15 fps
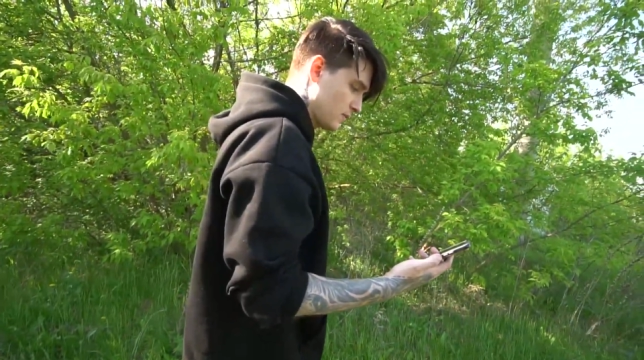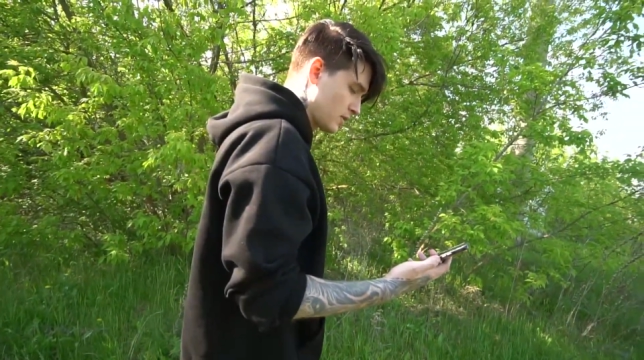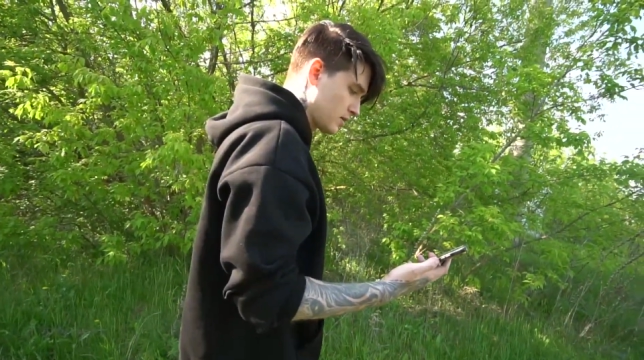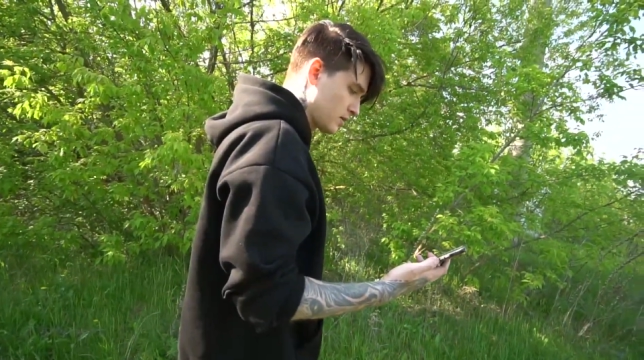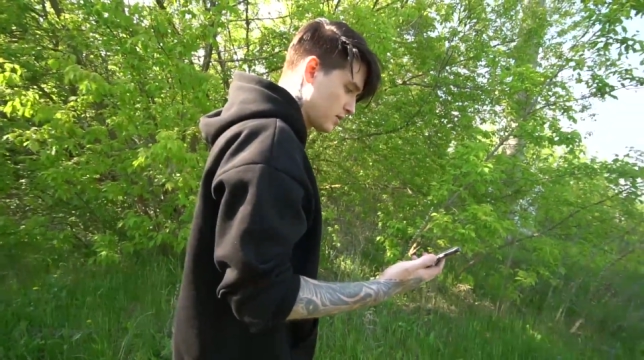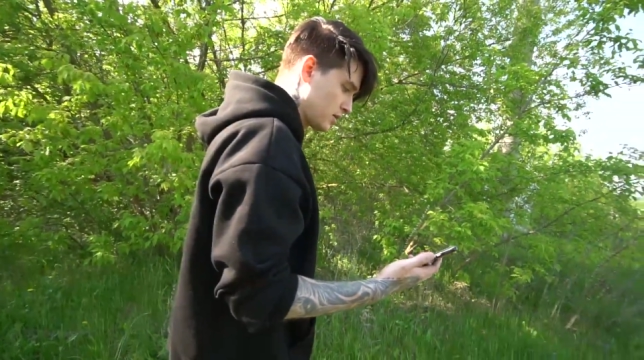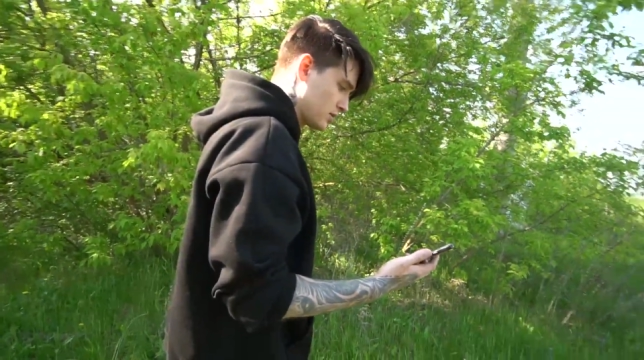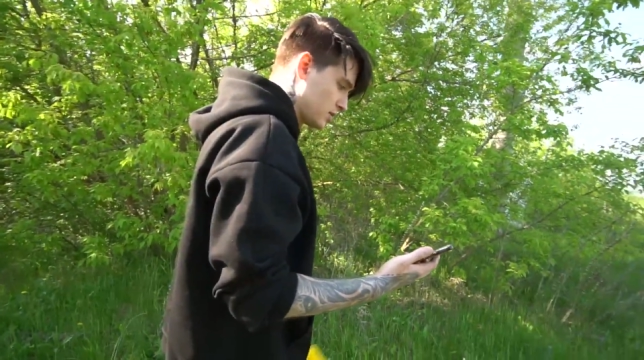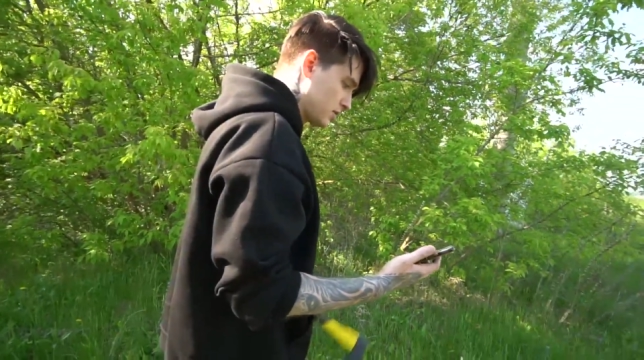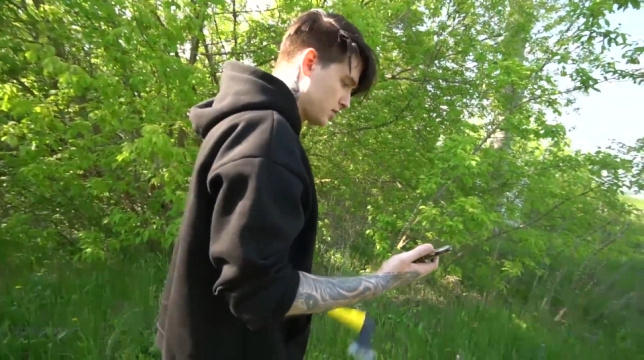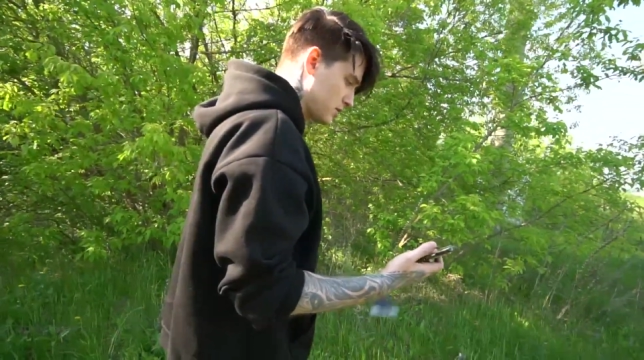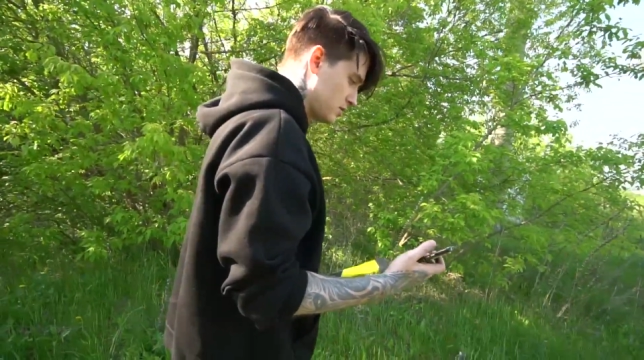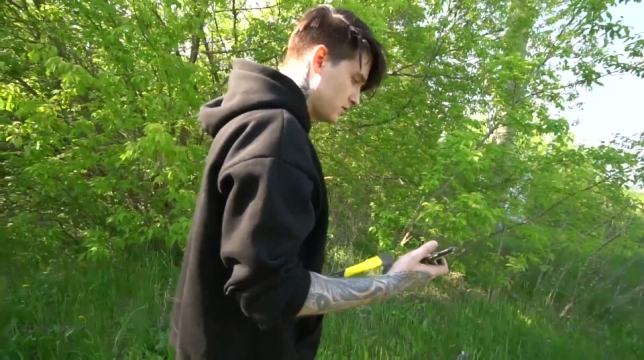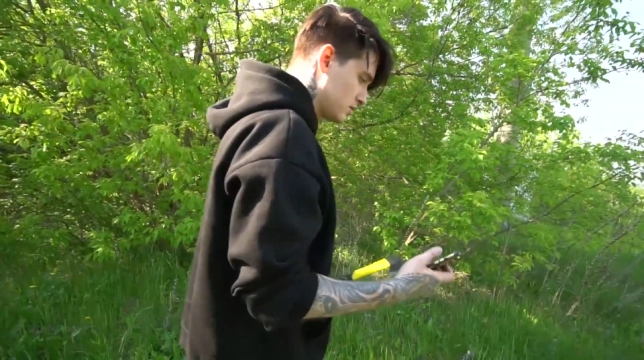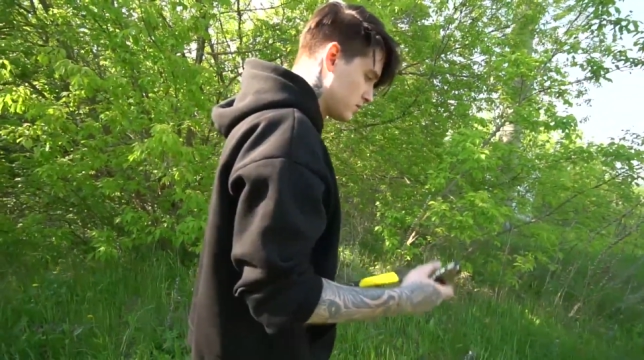У меня вообще
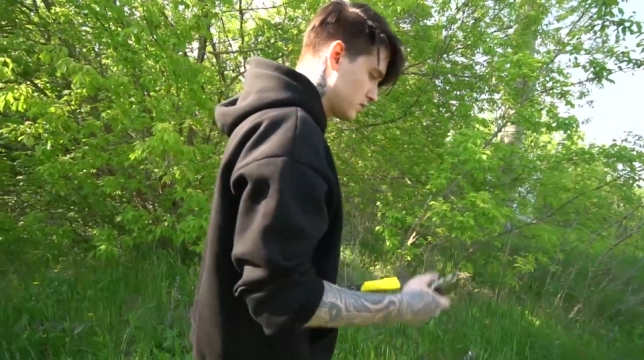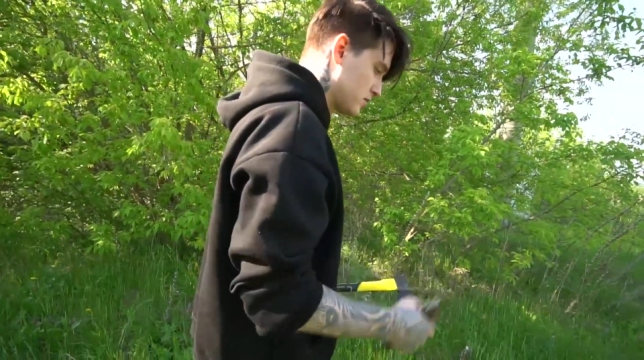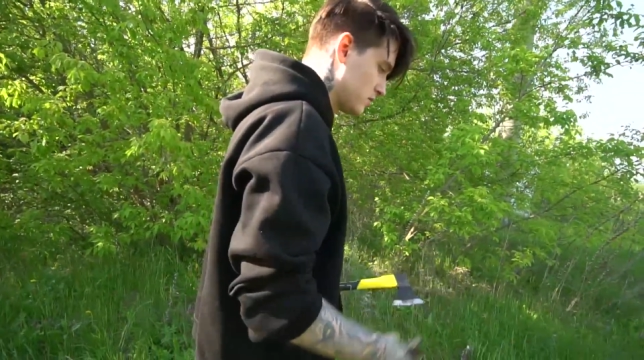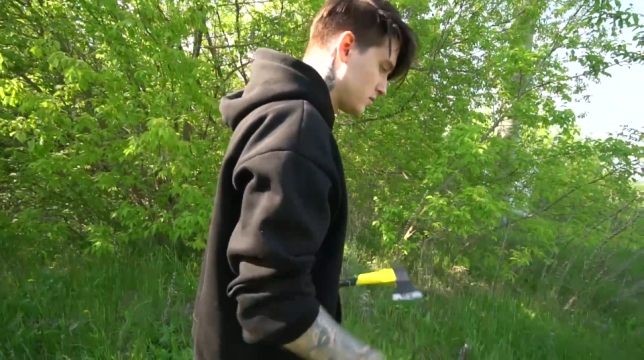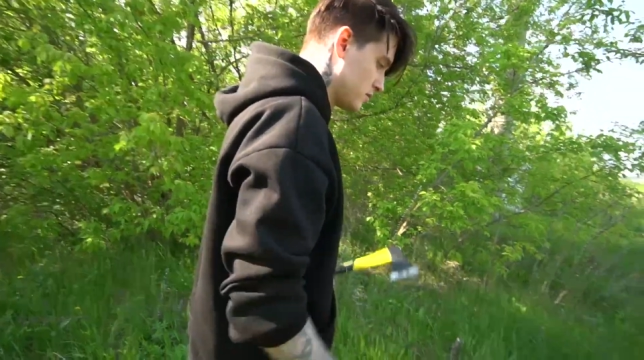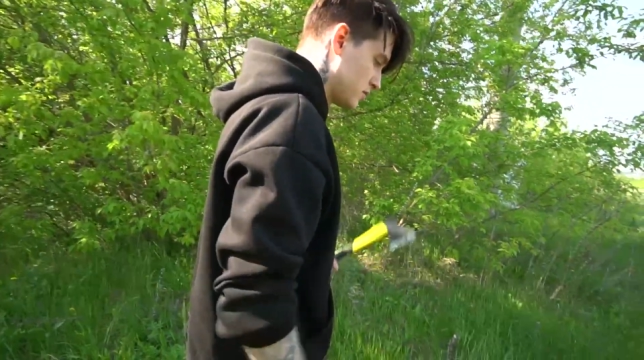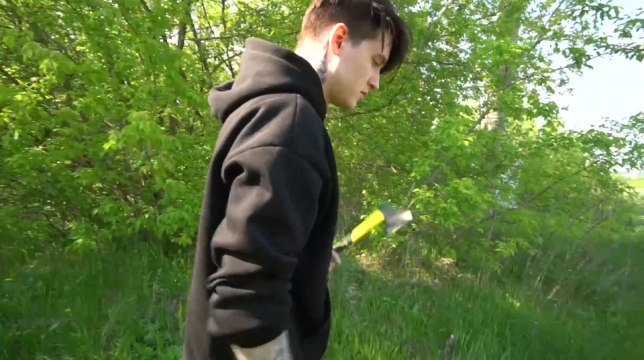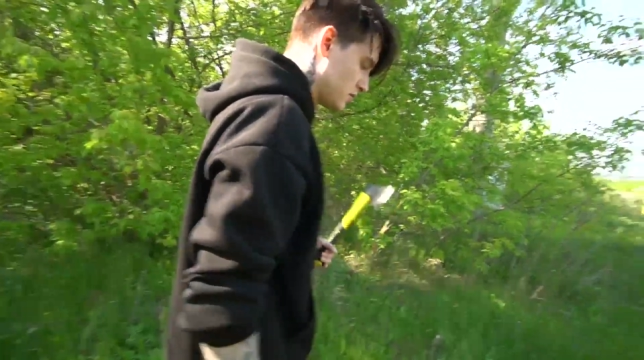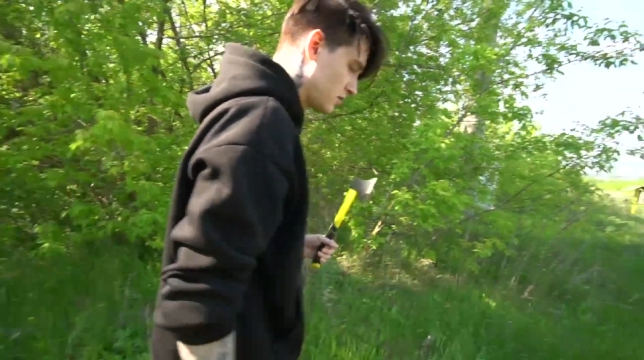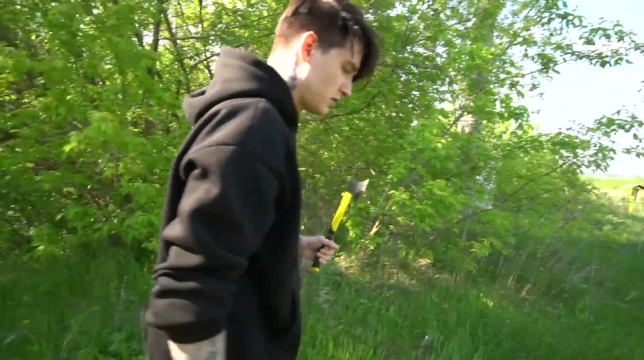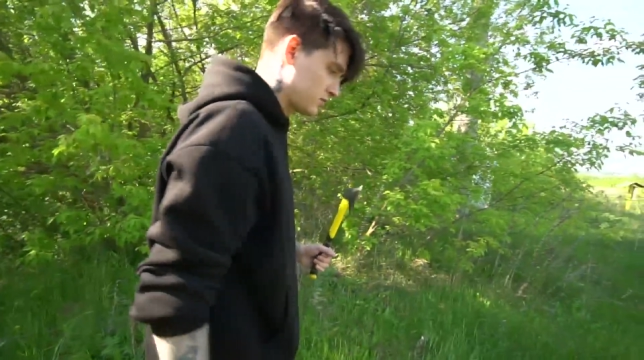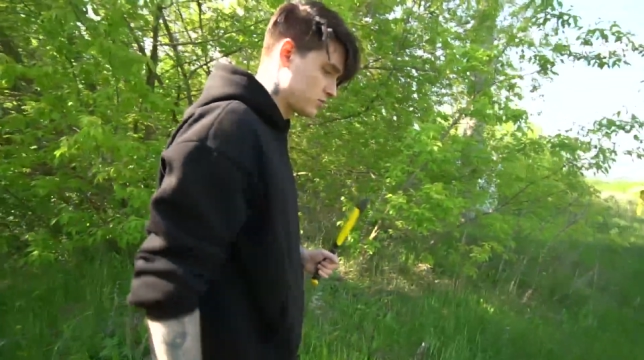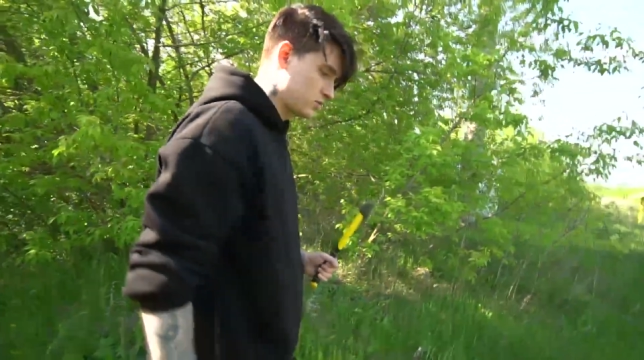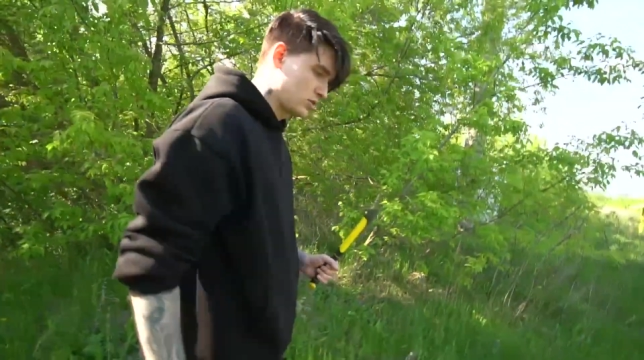мозг сломан, поехали.